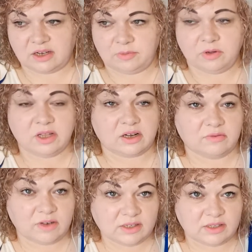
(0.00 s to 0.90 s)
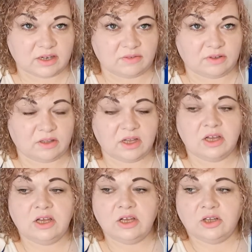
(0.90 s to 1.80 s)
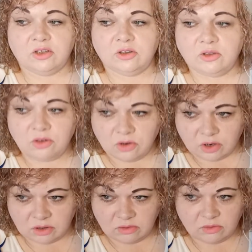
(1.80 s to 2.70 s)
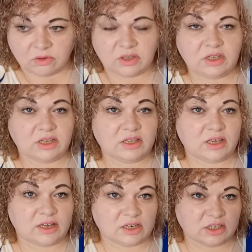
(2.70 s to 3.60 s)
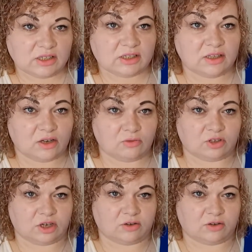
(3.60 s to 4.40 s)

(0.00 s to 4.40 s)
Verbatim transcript: Ребенок выздоровел, но он не держится на ручках.